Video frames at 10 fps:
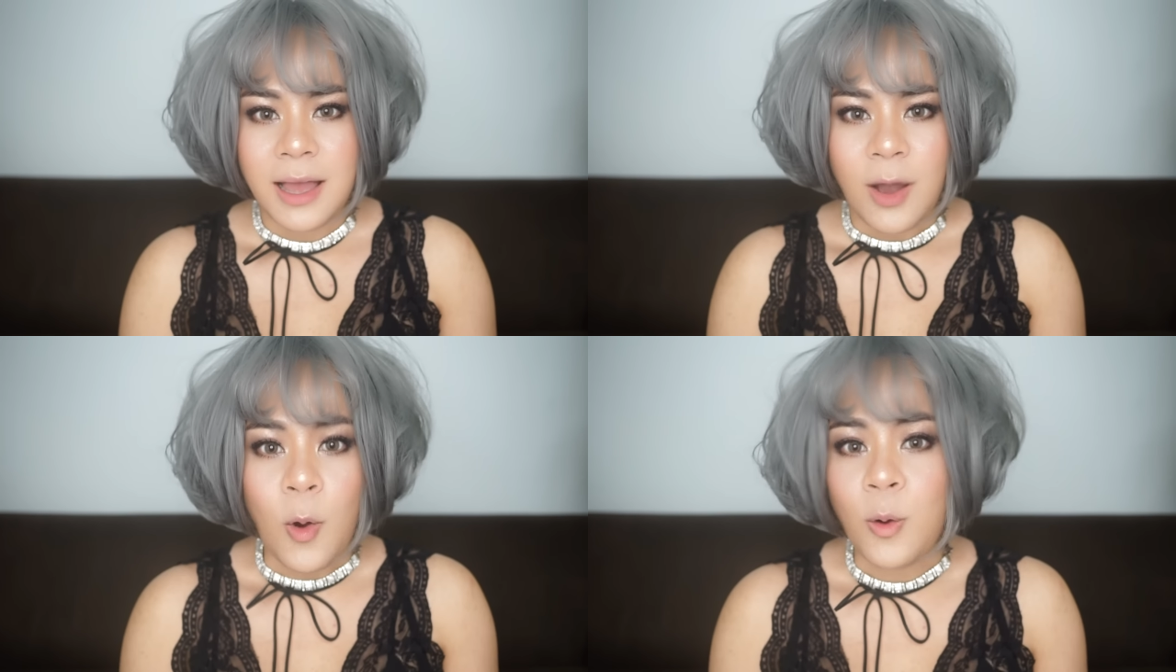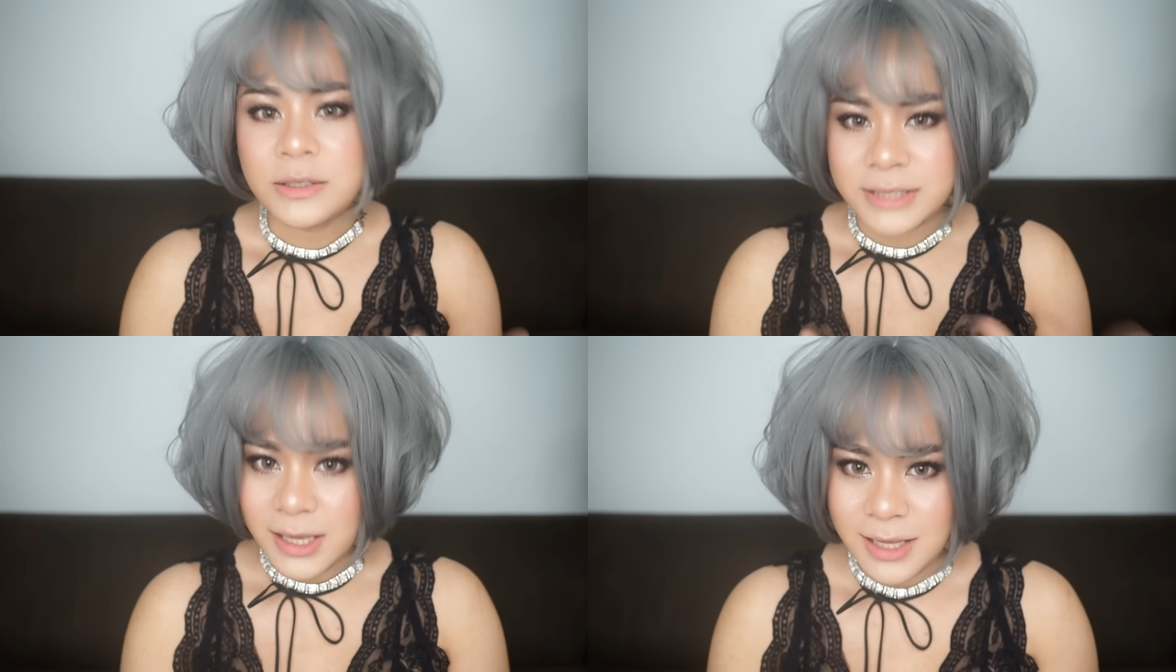
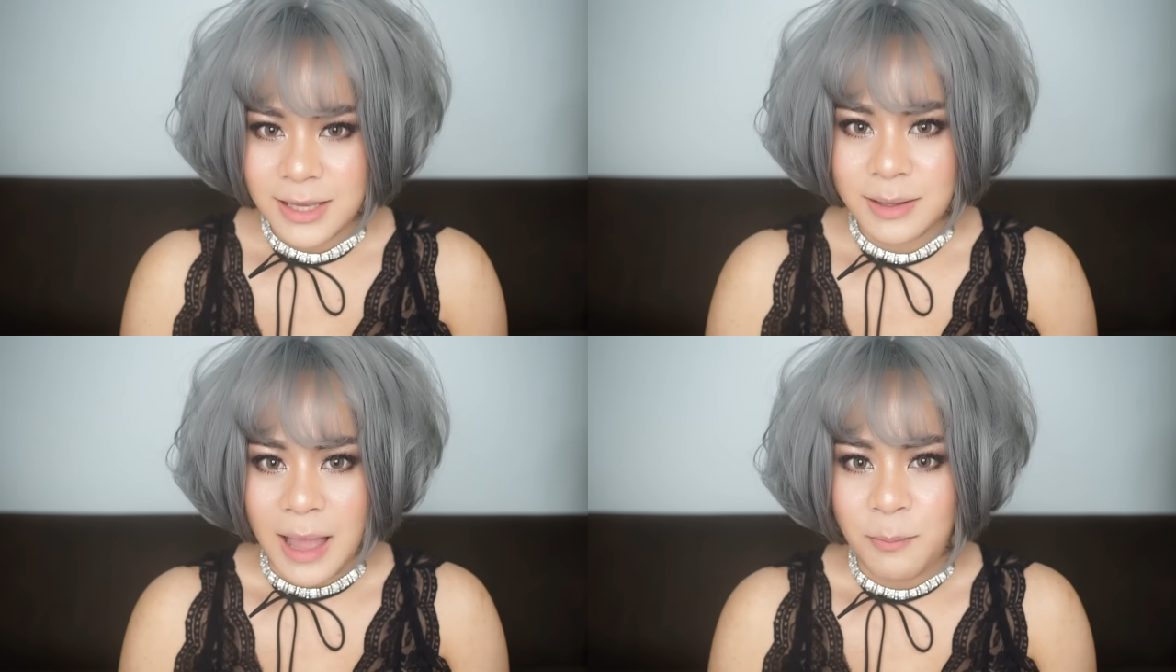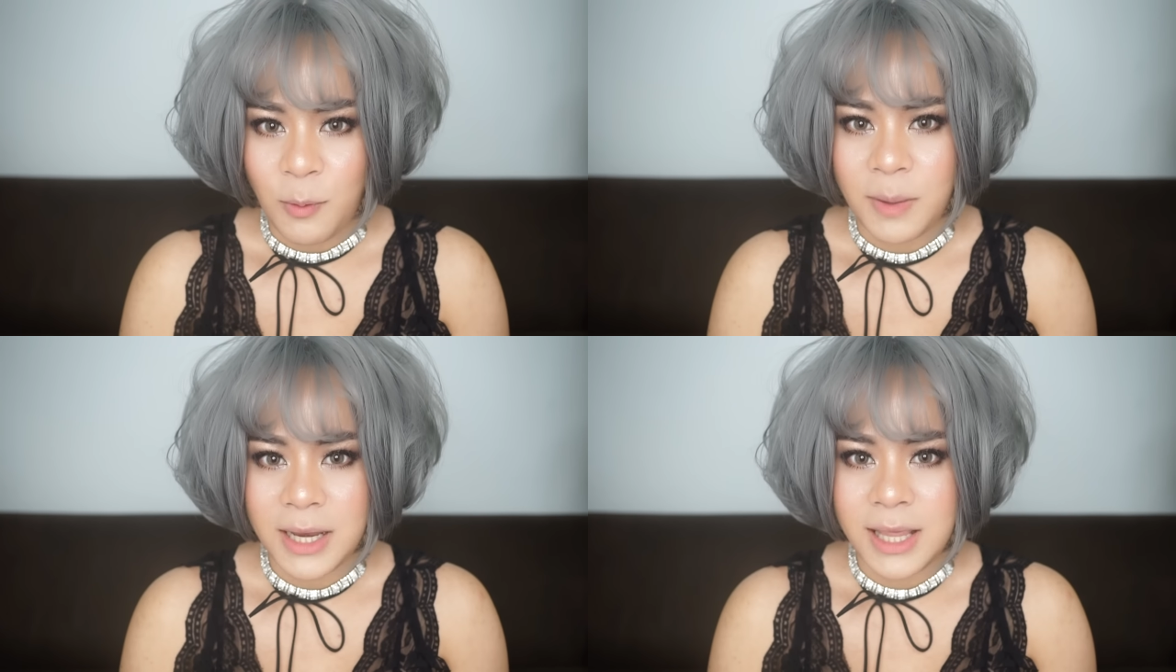6สีที่ทำอ
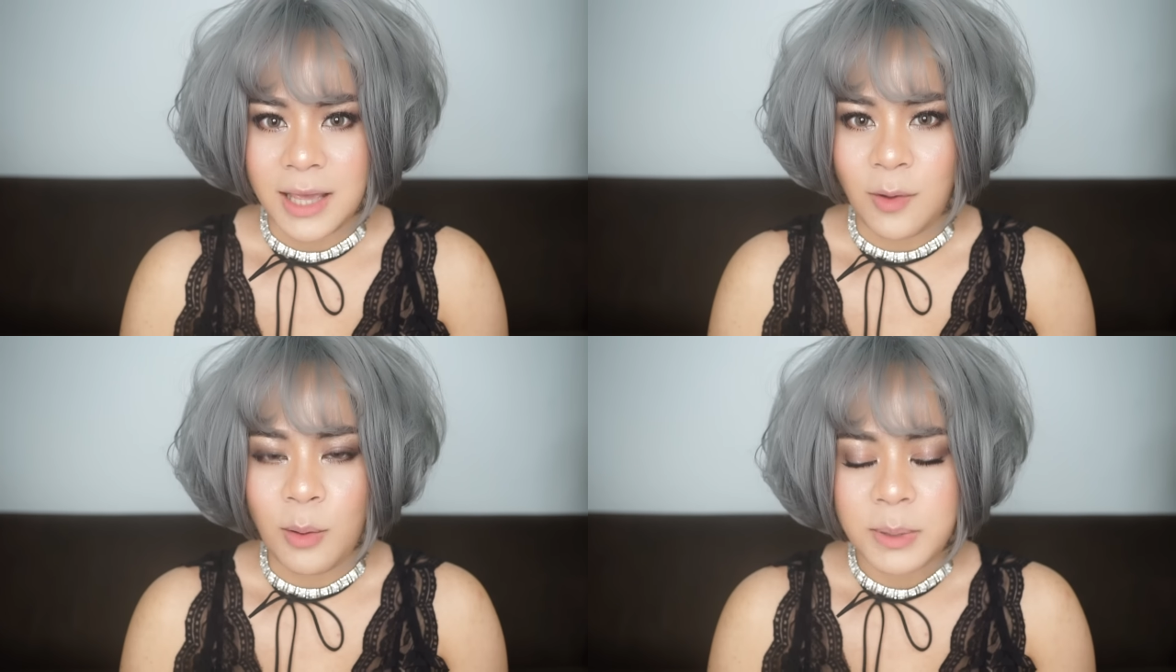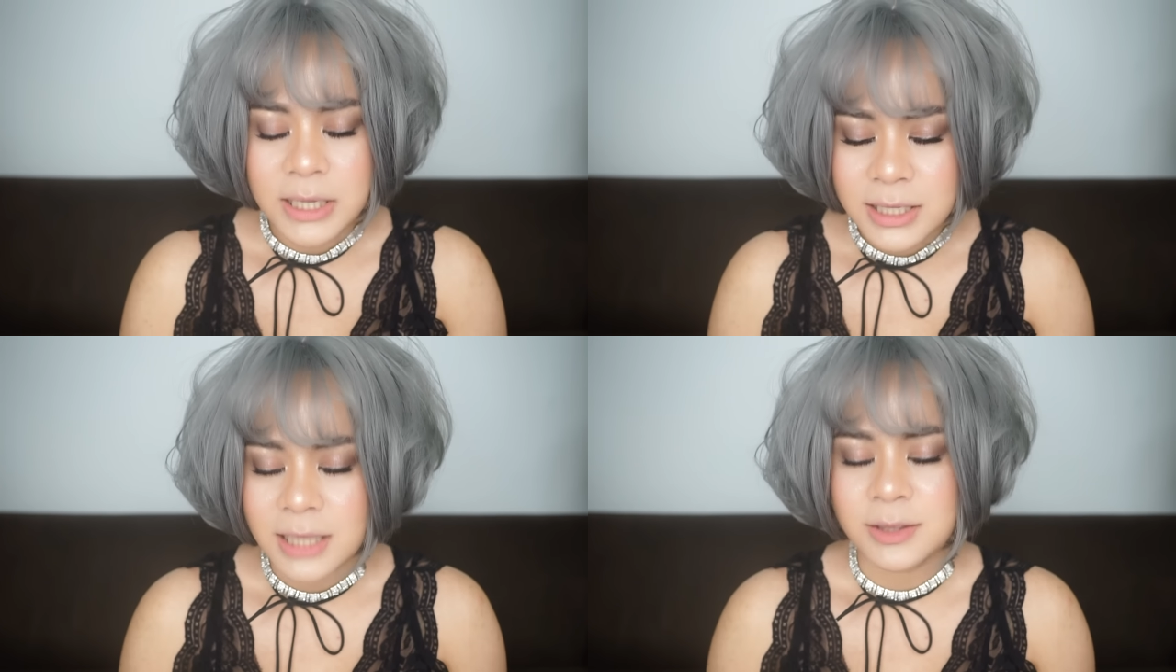อกมาเนี่ยก็
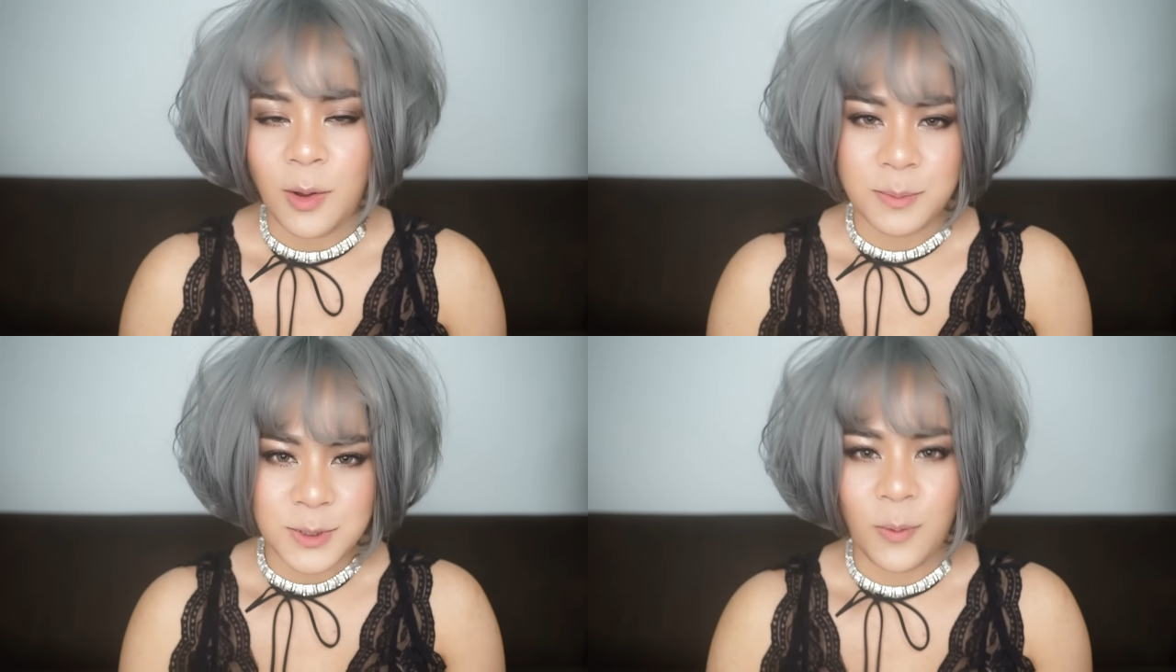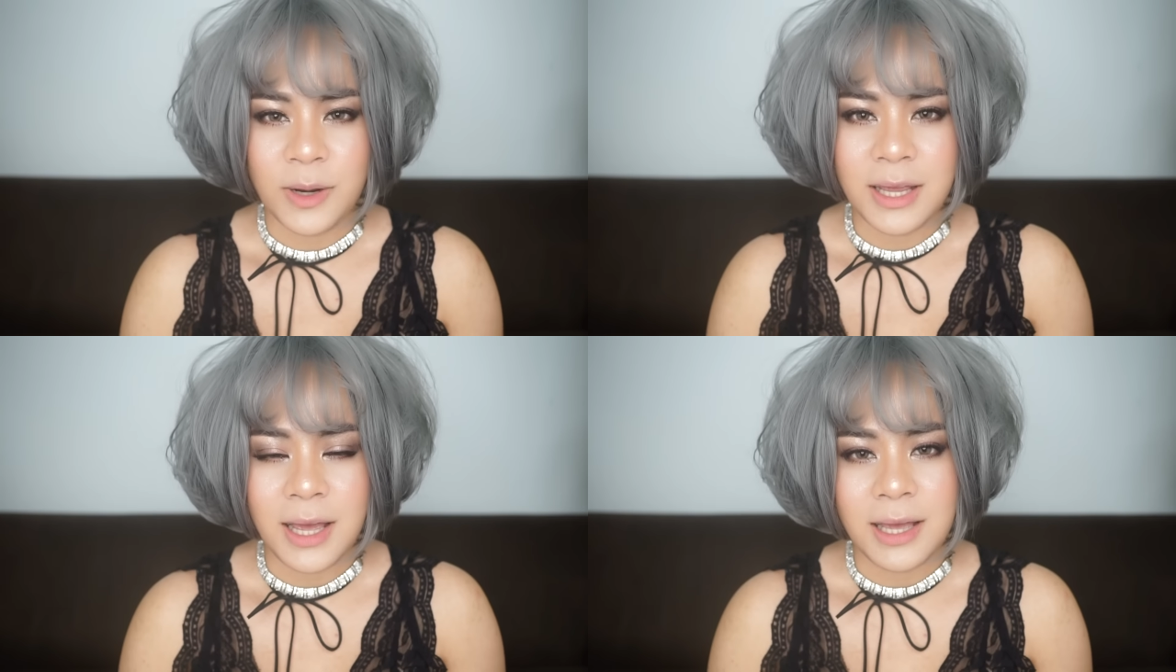เพื่อตอบโจท
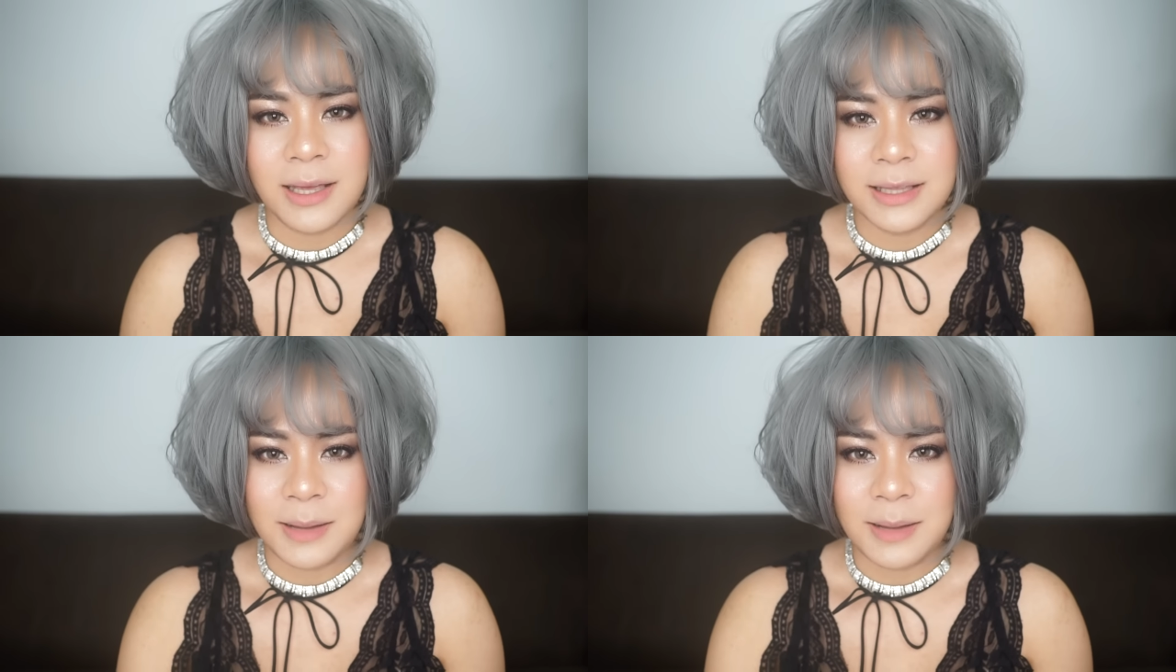ย์นะคะ